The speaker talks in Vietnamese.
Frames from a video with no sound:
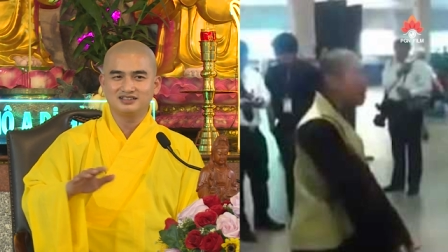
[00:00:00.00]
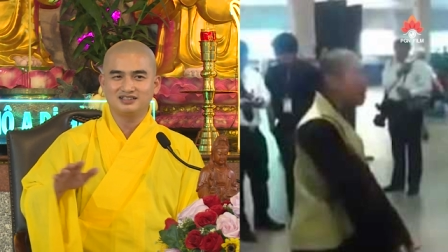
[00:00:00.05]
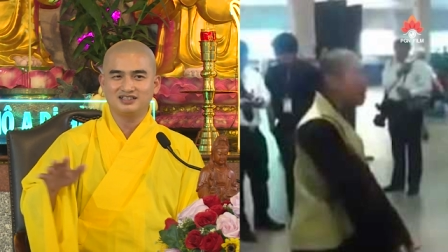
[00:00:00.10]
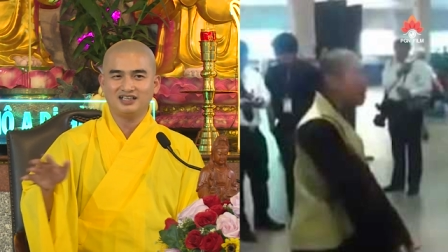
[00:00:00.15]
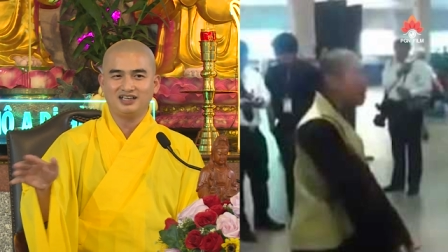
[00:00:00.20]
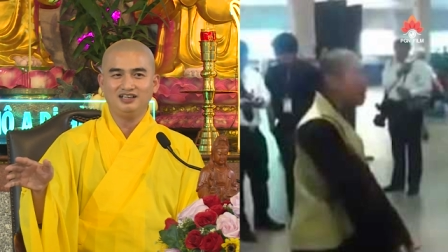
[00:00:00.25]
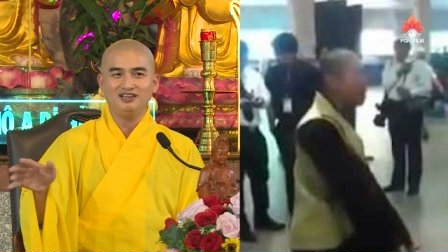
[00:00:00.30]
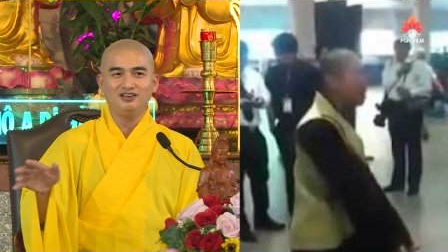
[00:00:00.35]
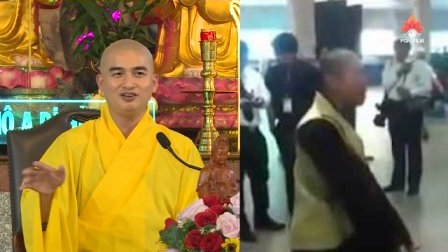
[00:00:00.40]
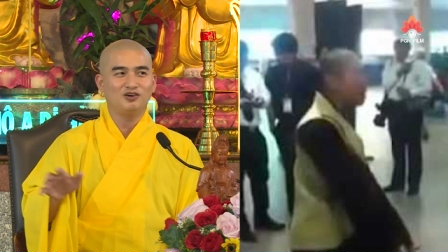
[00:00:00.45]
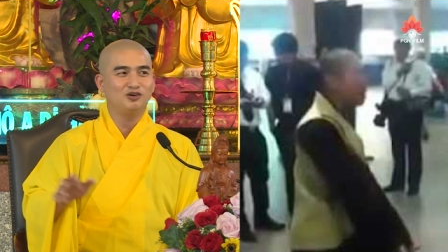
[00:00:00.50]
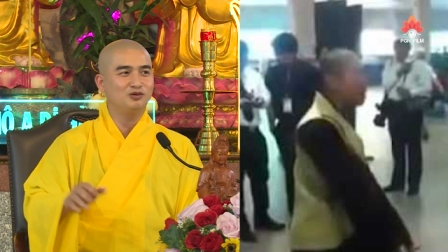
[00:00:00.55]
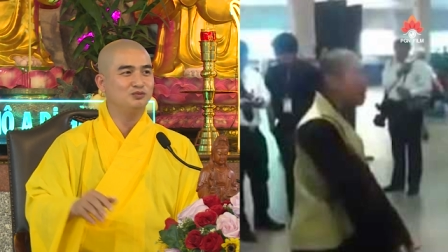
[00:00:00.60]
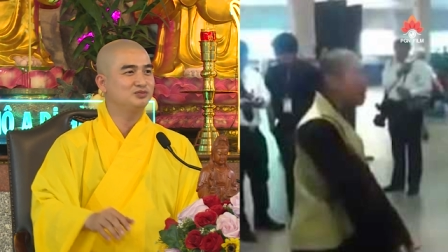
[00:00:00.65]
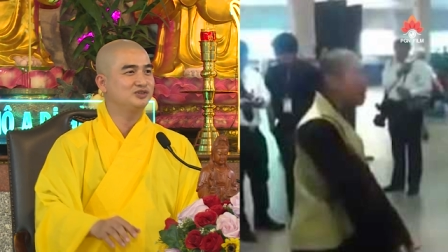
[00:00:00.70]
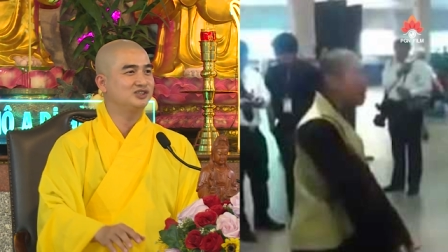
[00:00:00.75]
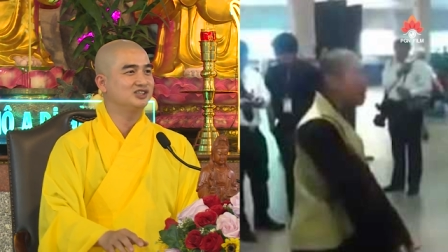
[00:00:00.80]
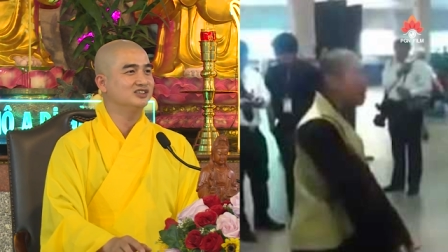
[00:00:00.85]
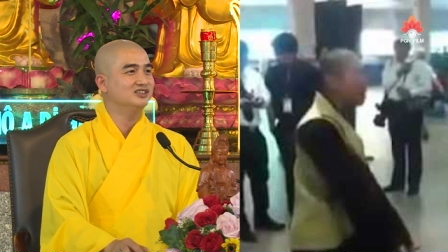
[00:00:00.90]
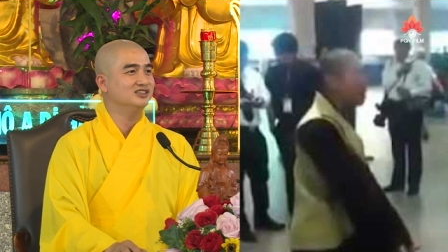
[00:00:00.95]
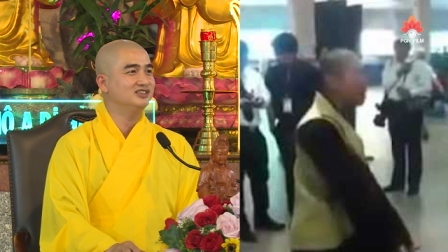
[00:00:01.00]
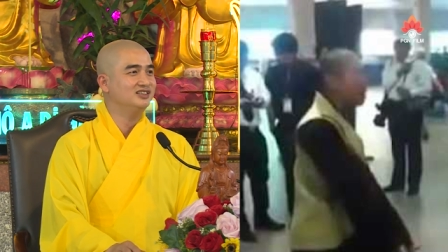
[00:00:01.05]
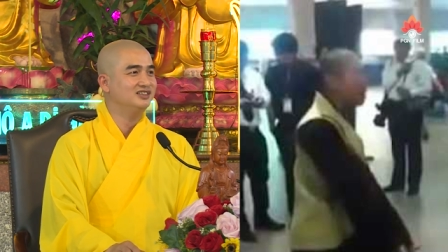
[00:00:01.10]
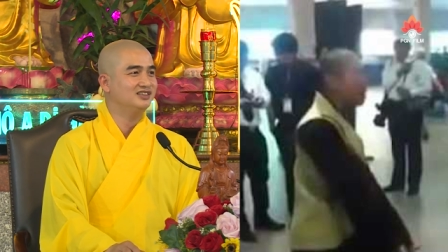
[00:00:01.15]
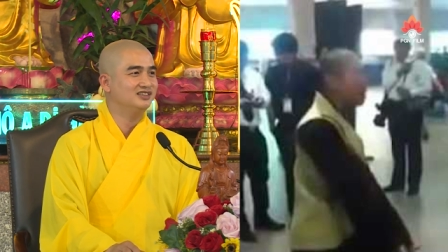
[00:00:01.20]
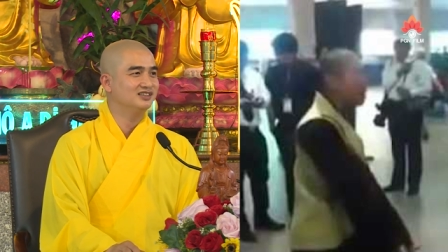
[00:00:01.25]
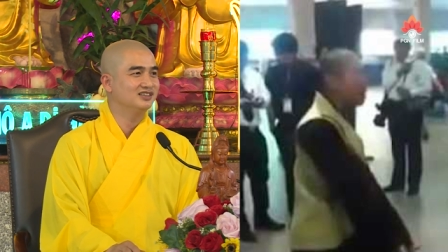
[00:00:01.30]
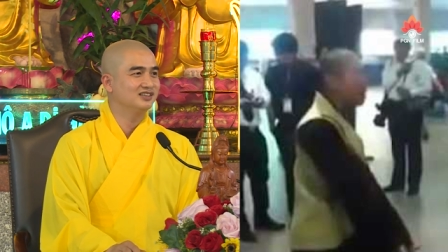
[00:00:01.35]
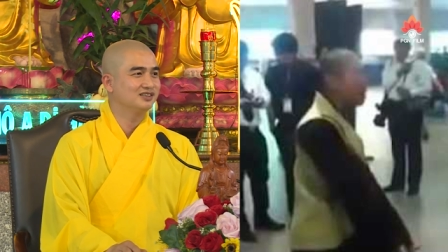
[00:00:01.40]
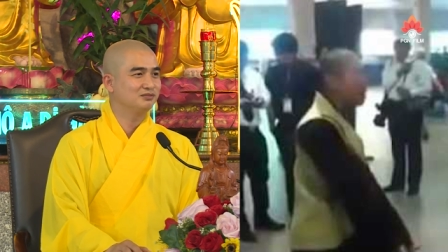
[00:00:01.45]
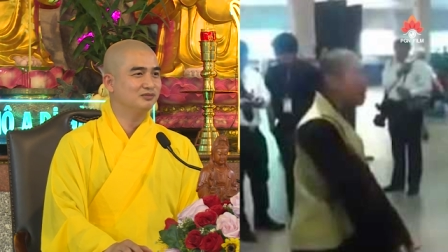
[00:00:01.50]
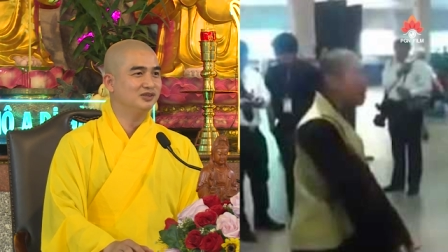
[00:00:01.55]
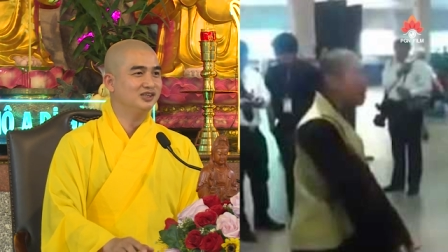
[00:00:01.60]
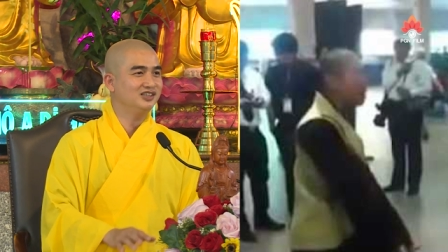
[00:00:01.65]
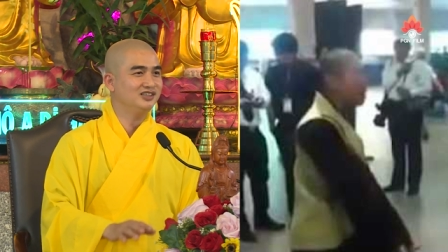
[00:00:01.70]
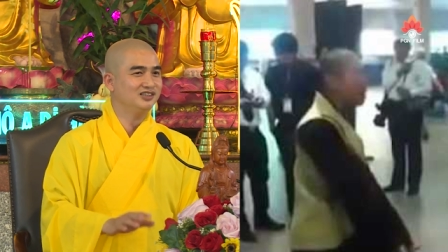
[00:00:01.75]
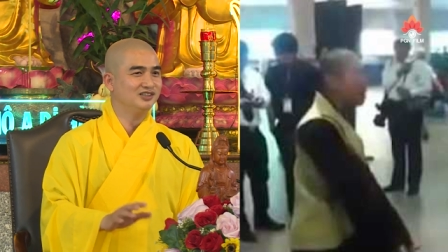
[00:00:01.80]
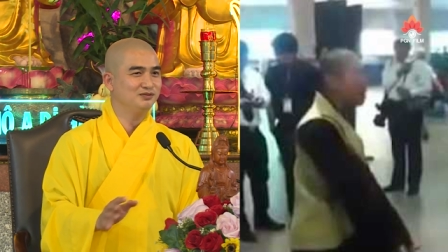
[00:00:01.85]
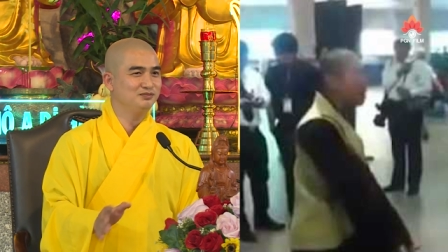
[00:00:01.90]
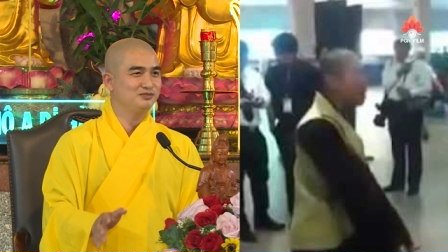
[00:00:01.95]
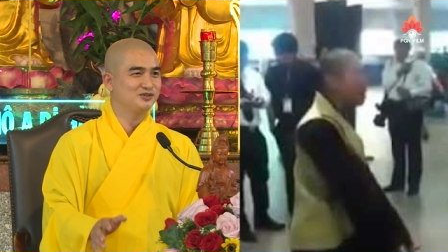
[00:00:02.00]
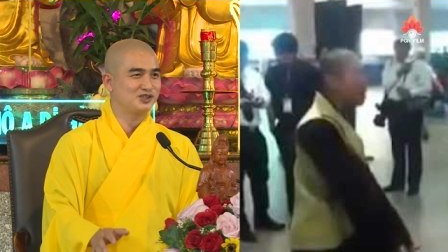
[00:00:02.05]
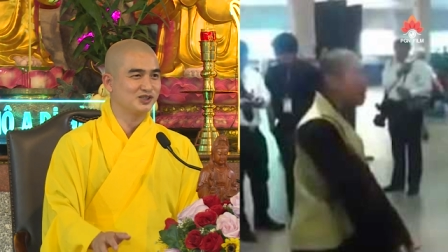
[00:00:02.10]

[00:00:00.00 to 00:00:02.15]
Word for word: cãi lộn chửi bới um